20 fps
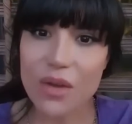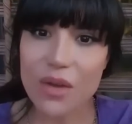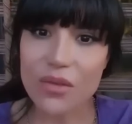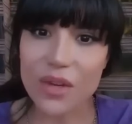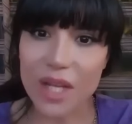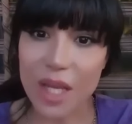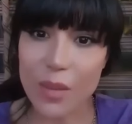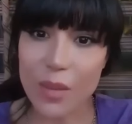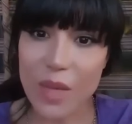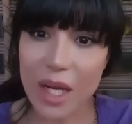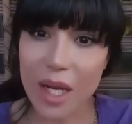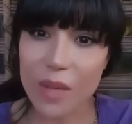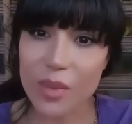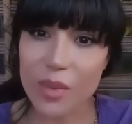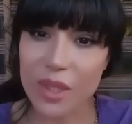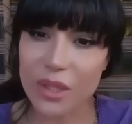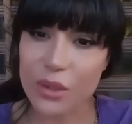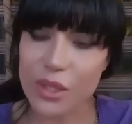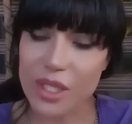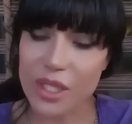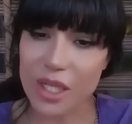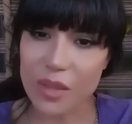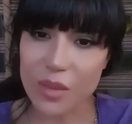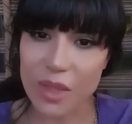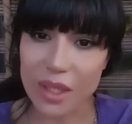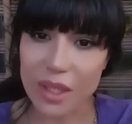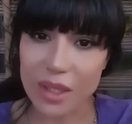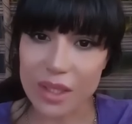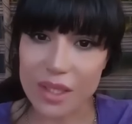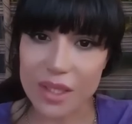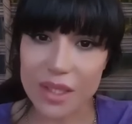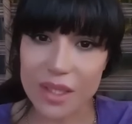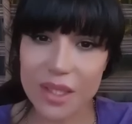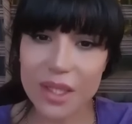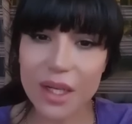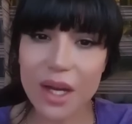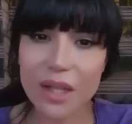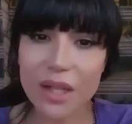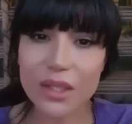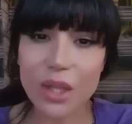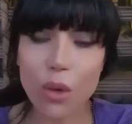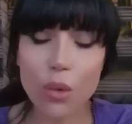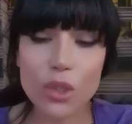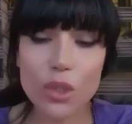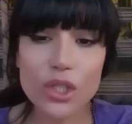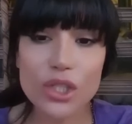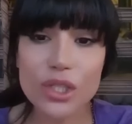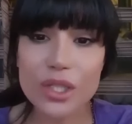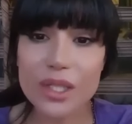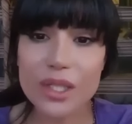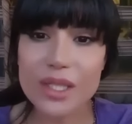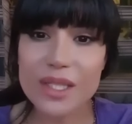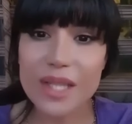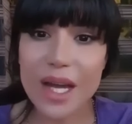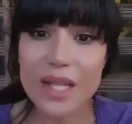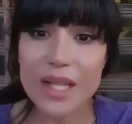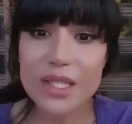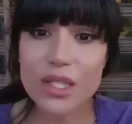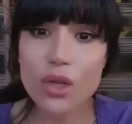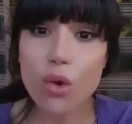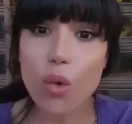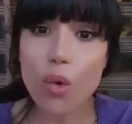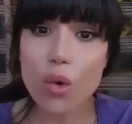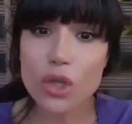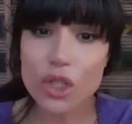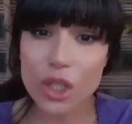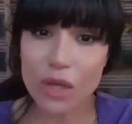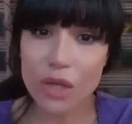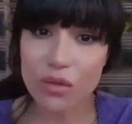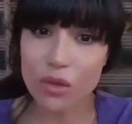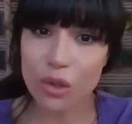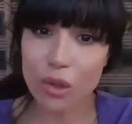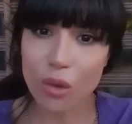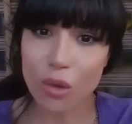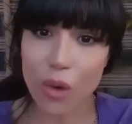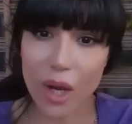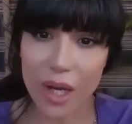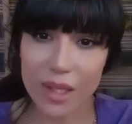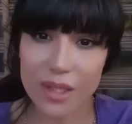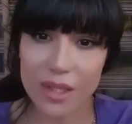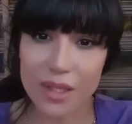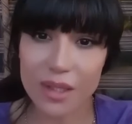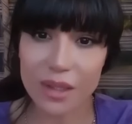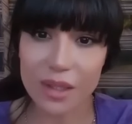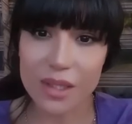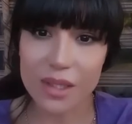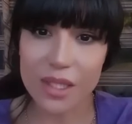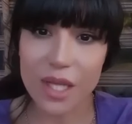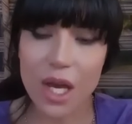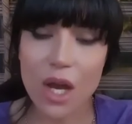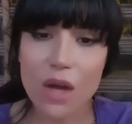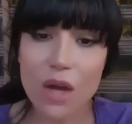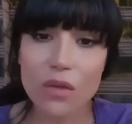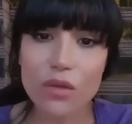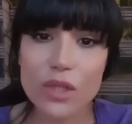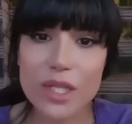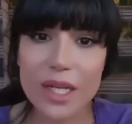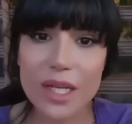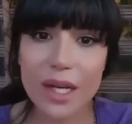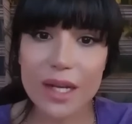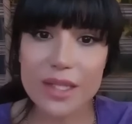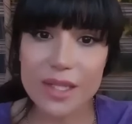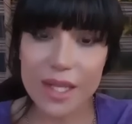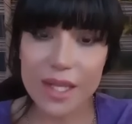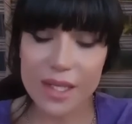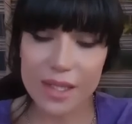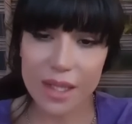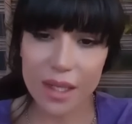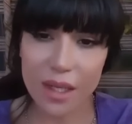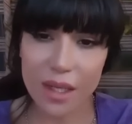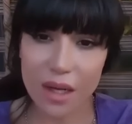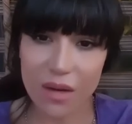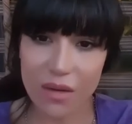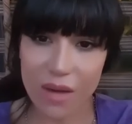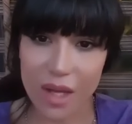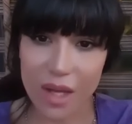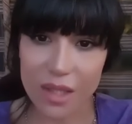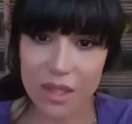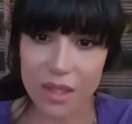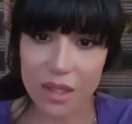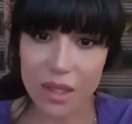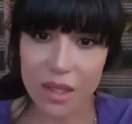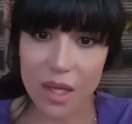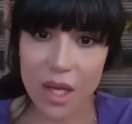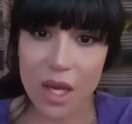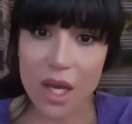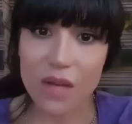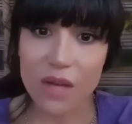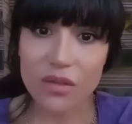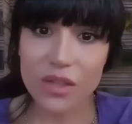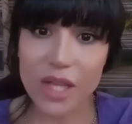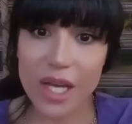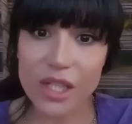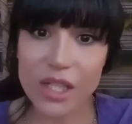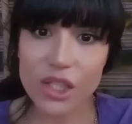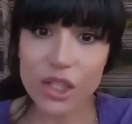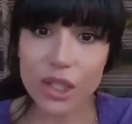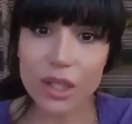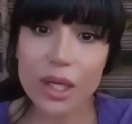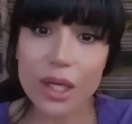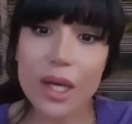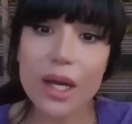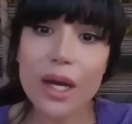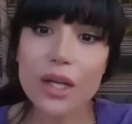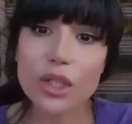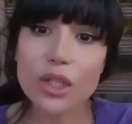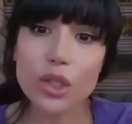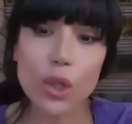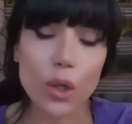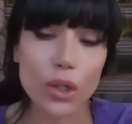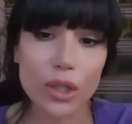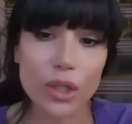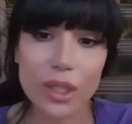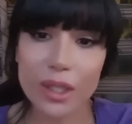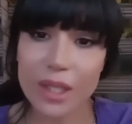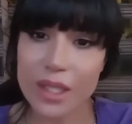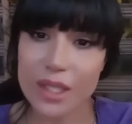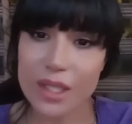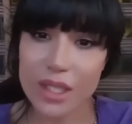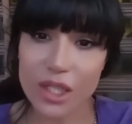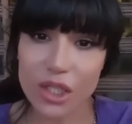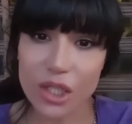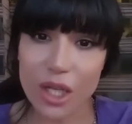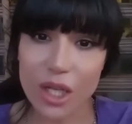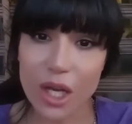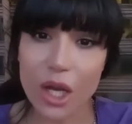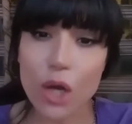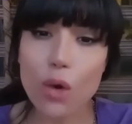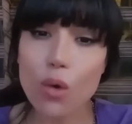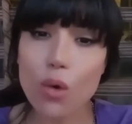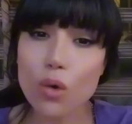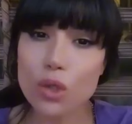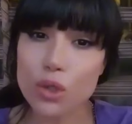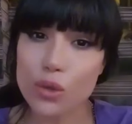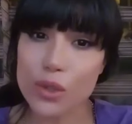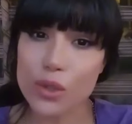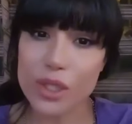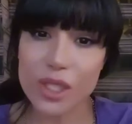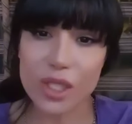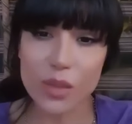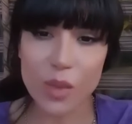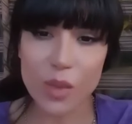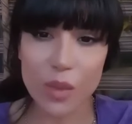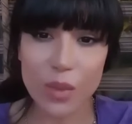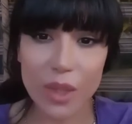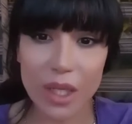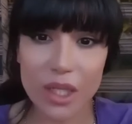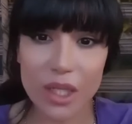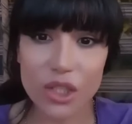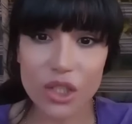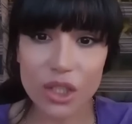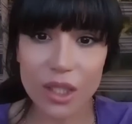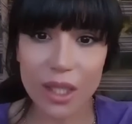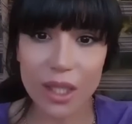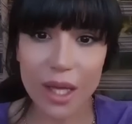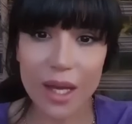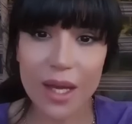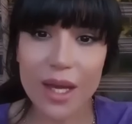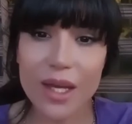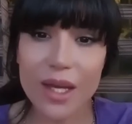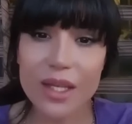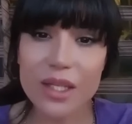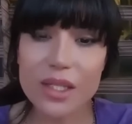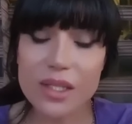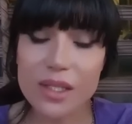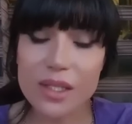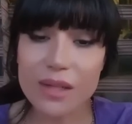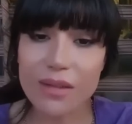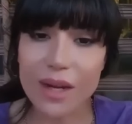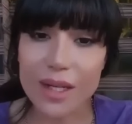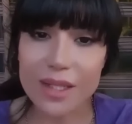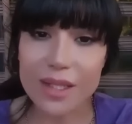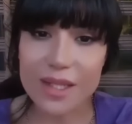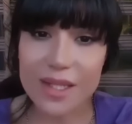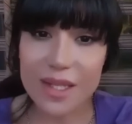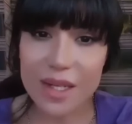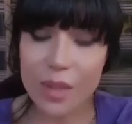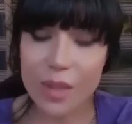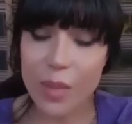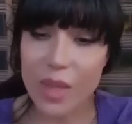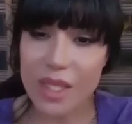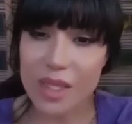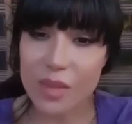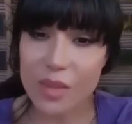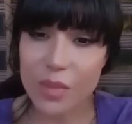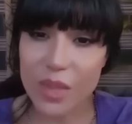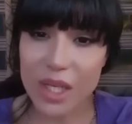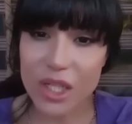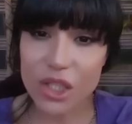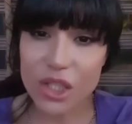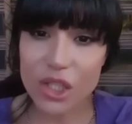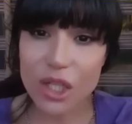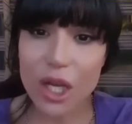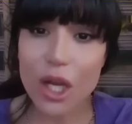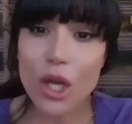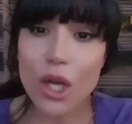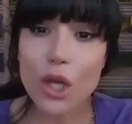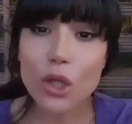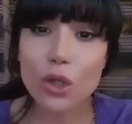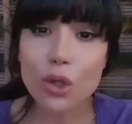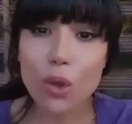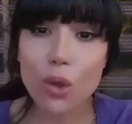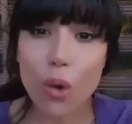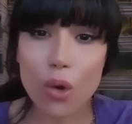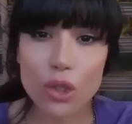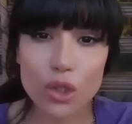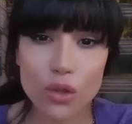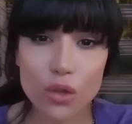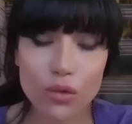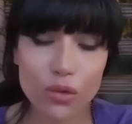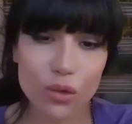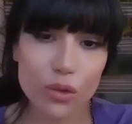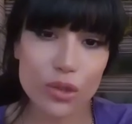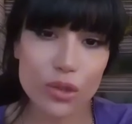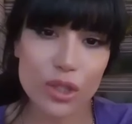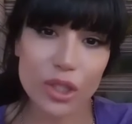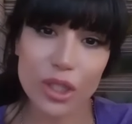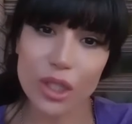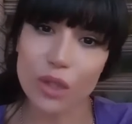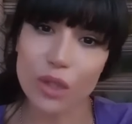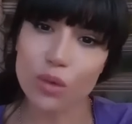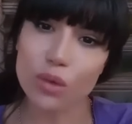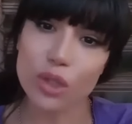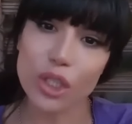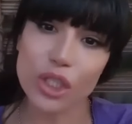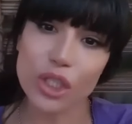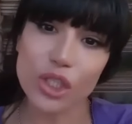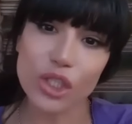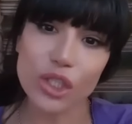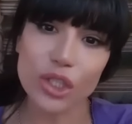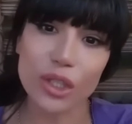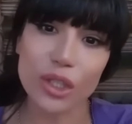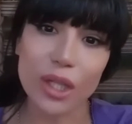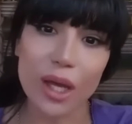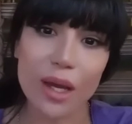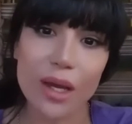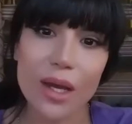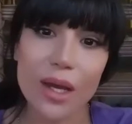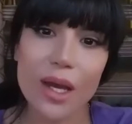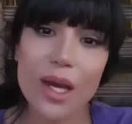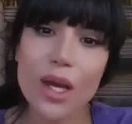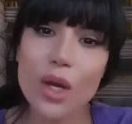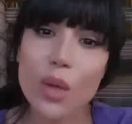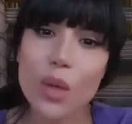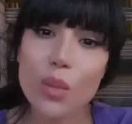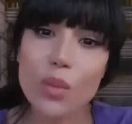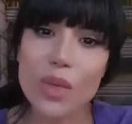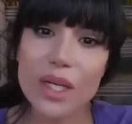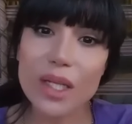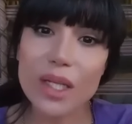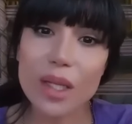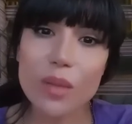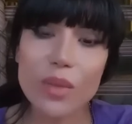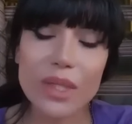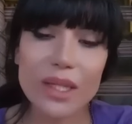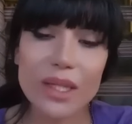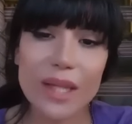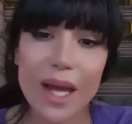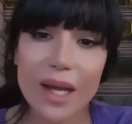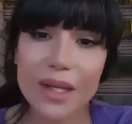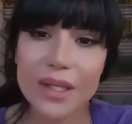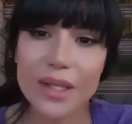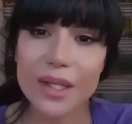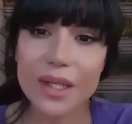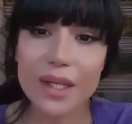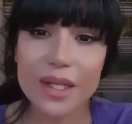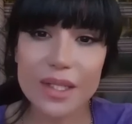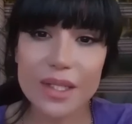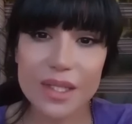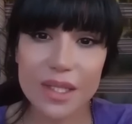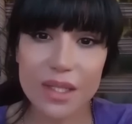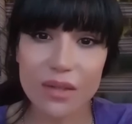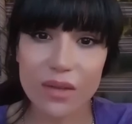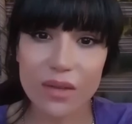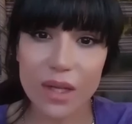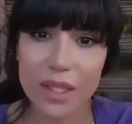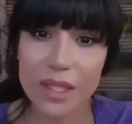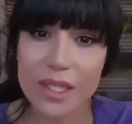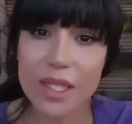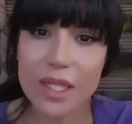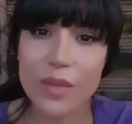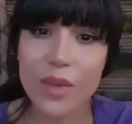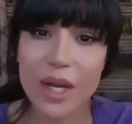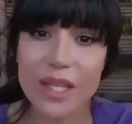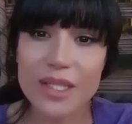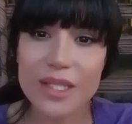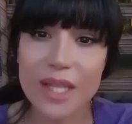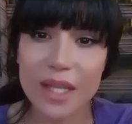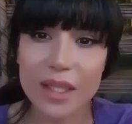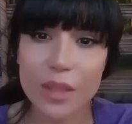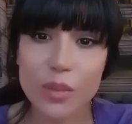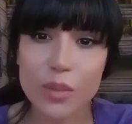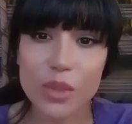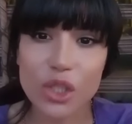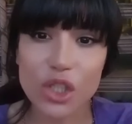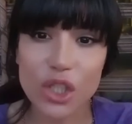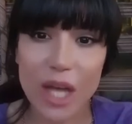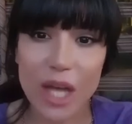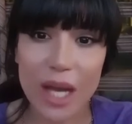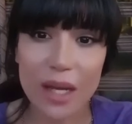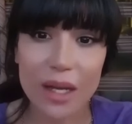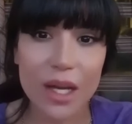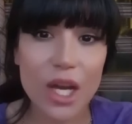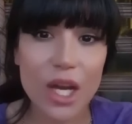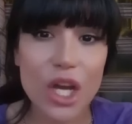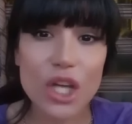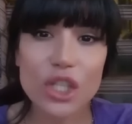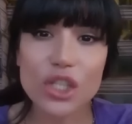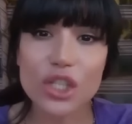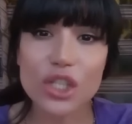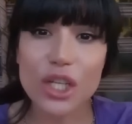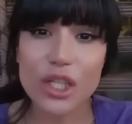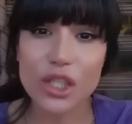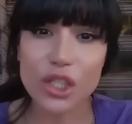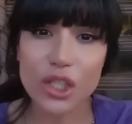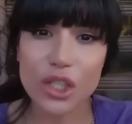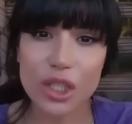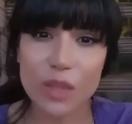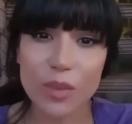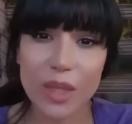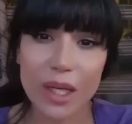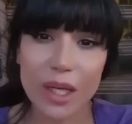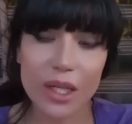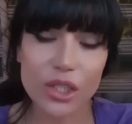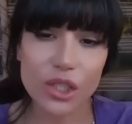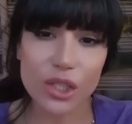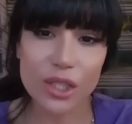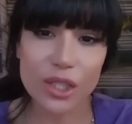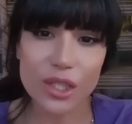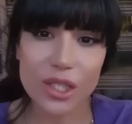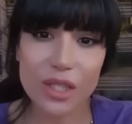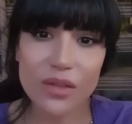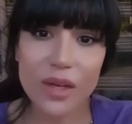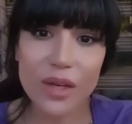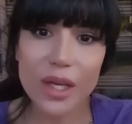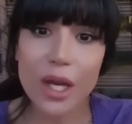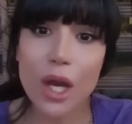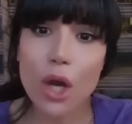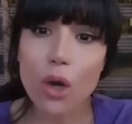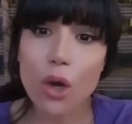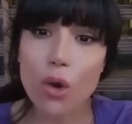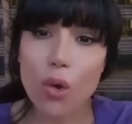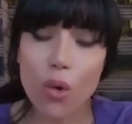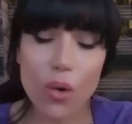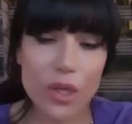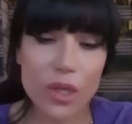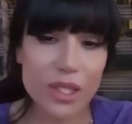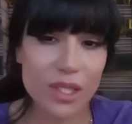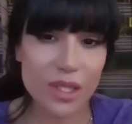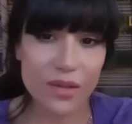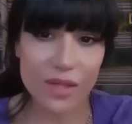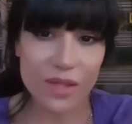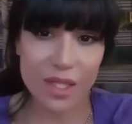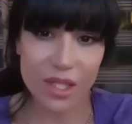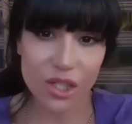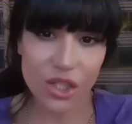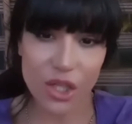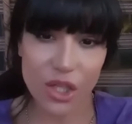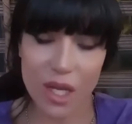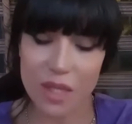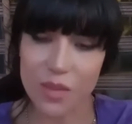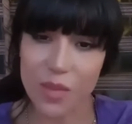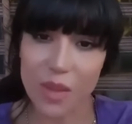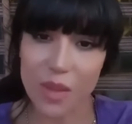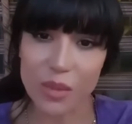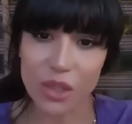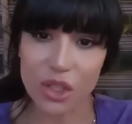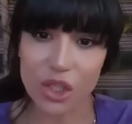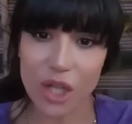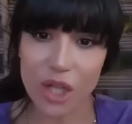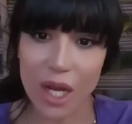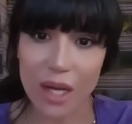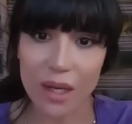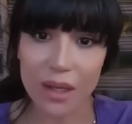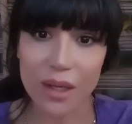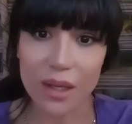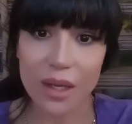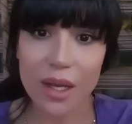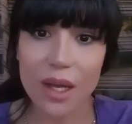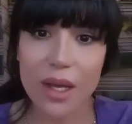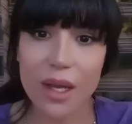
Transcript: Время к обеду стремилось, и как-то очень не кстати кошка в углу окатилась возле хозяйской кровати. В ящик картонный Надежда кошку с детьми положила и из квартиры поспешно ношу в кусты утащила — было бы так некрасиво, если б котята пищали, женщине благочестивой гостя встречать помешали.